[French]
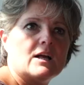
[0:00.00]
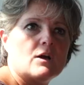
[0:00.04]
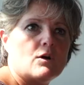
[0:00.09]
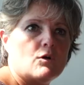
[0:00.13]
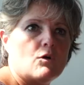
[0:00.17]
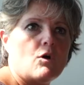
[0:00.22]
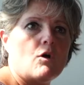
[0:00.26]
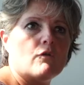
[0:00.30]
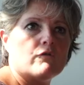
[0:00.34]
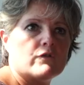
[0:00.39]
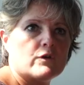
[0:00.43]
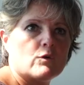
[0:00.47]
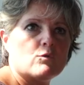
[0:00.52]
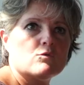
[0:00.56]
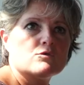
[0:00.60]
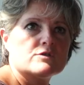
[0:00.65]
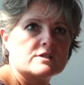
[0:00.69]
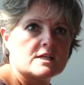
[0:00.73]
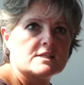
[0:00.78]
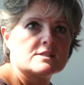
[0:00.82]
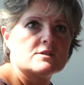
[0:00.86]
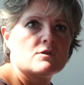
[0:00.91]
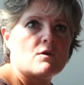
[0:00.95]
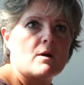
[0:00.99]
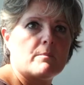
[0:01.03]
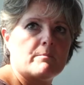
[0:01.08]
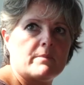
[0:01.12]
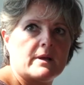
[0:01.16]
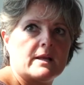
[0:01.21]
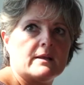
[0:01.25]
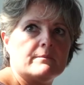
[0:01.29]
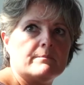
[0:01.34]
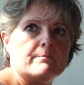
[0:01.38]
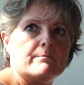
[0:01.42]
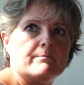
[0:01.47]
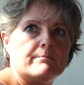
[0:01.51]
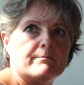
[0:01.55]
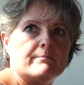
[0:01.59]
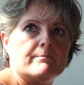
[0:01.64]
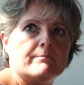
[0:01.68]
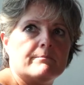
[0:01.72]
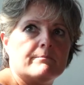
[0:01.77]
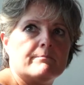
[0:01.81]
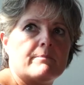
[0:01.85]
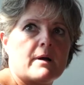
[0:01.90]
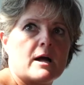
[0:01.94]
environ 500 appels
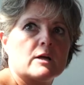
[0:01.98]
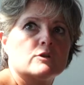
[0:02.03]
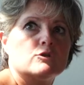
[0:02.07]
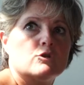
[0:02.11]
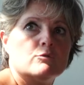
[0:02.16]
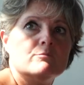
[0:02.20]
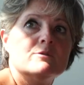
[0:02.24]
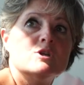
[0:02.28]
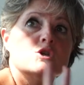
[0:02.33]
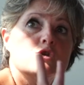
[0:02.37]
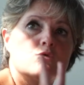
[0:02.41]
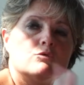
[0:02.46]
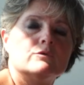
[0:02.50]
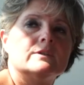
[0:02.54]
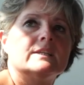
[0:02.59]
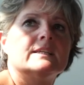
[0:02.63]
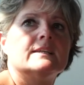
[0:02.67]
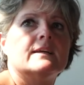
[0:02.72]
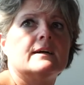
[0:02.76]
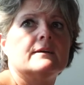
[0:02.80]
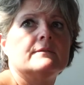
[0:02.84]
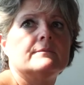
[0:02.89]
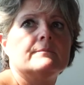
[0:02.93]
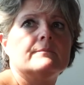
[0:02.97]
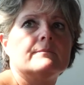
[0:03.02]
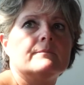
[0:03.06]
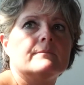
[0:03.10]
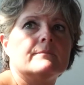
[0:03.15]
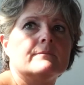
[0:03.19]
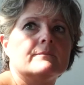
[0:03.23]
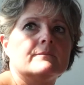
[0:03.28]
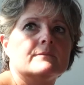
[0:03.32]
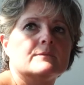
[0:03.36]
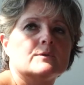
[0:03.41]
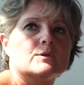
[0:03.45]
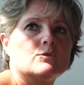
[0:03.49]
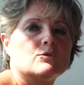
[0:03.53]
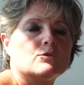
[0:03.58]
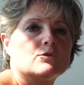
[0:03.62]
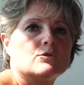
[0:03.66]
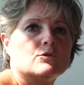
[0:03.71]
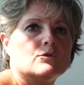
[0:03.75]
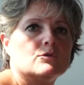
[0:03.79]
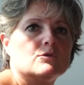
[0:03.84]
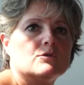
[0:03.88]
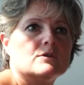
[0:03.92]
par demi-journée. Hein.
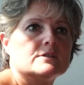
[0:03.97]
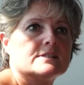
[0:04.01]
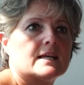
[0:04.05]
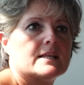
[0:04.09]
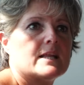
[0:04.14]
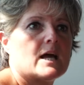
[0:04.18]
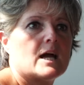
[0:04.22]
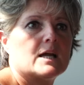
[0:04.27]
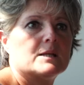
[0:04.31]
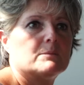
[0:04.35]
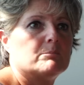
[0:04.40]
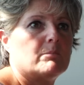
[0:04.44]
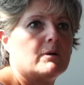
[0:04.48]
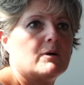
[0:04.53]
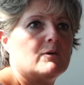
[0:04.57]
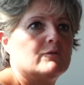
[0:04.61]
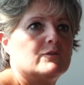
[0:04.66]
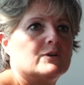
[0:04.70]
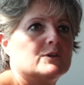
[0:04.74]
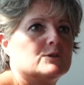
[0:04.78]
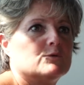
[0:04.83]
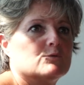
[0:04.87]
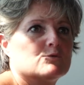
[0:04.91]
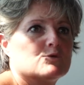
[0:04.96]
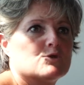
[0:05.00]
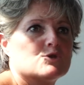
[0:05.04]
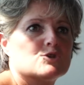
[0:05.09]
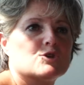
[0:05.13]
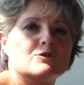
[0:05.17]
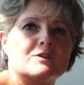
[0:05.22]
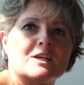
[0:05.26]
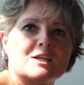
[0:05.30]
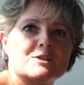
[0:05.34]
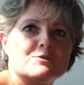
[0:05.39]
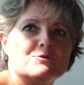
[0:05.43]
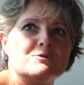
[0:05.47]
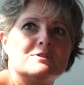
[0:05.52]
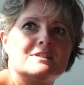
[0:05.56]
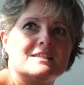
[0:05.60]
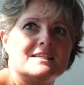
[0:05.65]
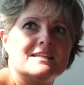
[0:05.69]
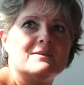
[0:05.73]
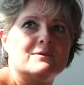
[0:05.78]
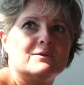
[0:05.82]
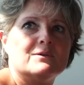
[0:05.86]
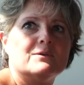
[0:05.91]
Donc euh, ça n'arrête pas en fait. On se sent très
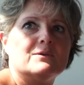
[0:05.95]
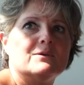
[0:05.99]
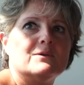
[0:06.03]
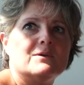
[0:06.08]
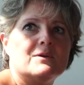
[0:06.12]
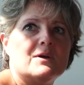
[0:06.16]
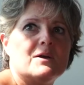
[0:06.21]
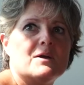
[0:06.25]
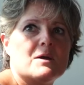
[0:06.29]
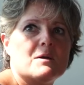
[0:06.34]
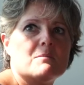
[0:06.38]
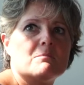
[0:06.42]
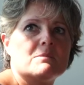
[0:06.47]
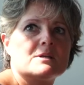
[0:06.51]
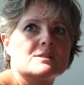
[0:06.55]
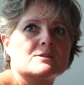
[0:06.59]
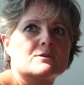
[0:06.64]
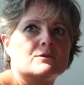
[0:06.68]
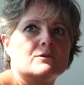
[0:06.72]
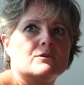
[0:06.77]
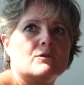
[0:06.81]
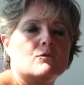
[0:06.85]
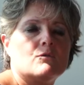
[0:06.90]
utile euh, parce qu'il